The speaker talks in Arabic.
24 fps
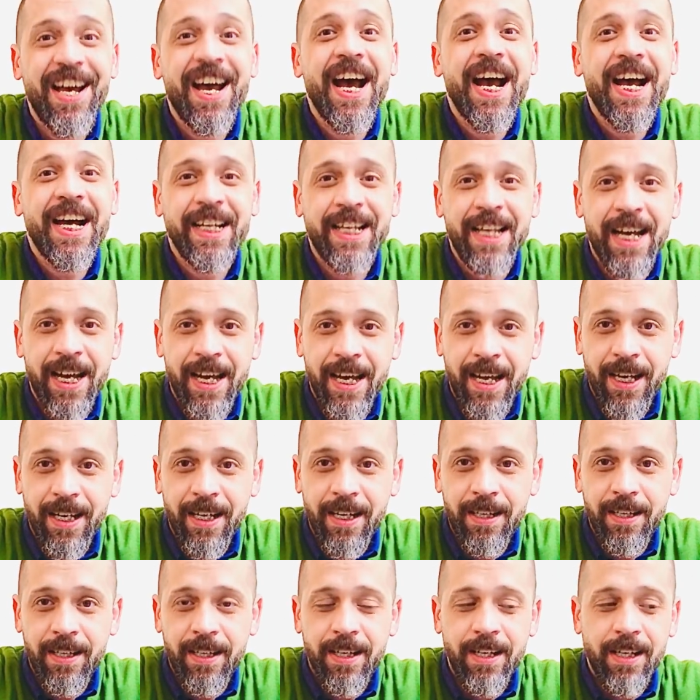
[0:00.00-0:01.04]
احلى
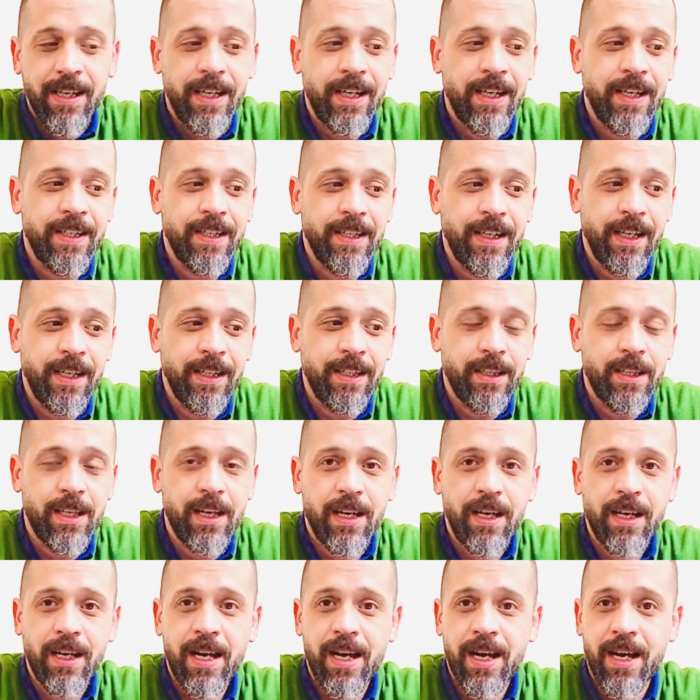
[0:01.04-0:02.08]
حاجه ان
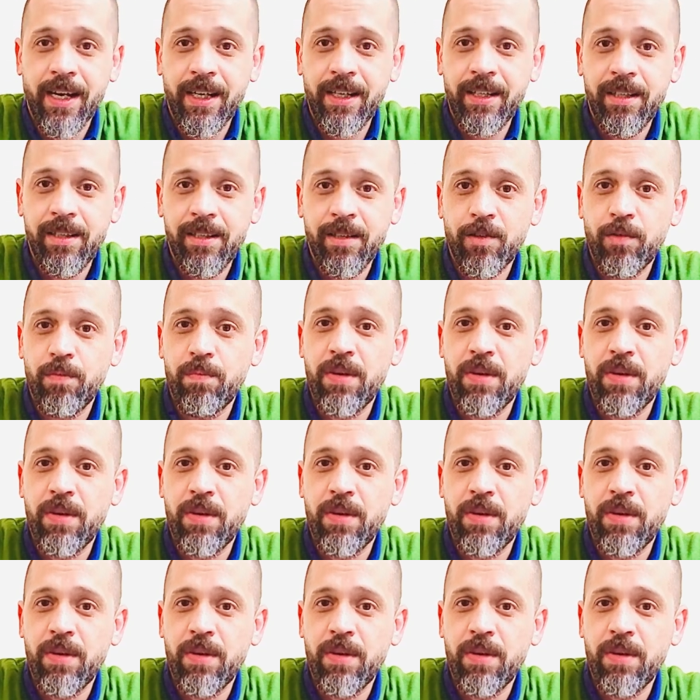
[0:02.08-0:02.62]
انت قاعد